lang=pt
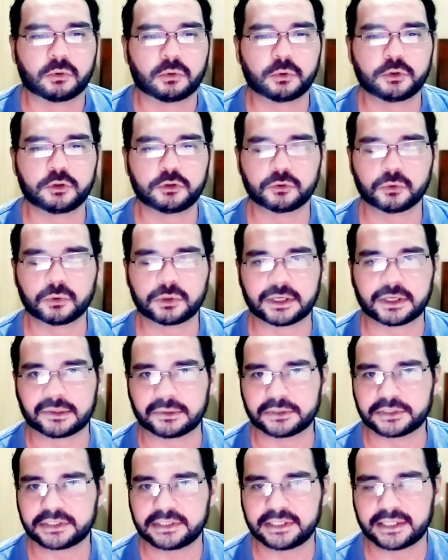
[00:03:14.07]
os
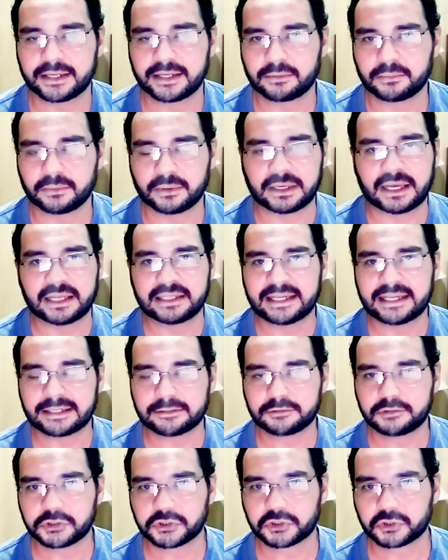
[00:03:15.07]
húngaros, que eram
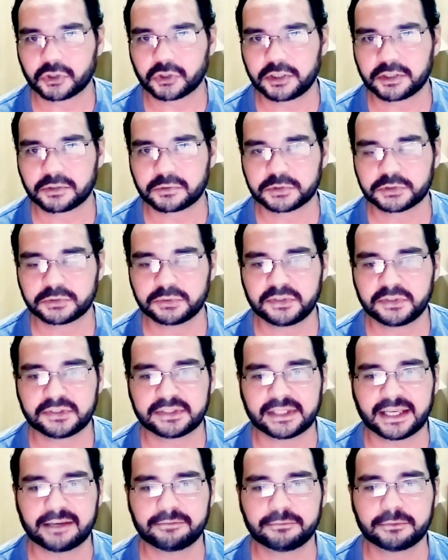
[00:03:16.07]
aliados históricos dos
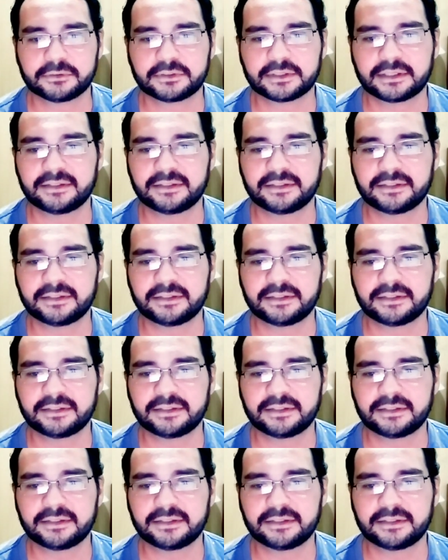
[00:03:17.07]
sérvios,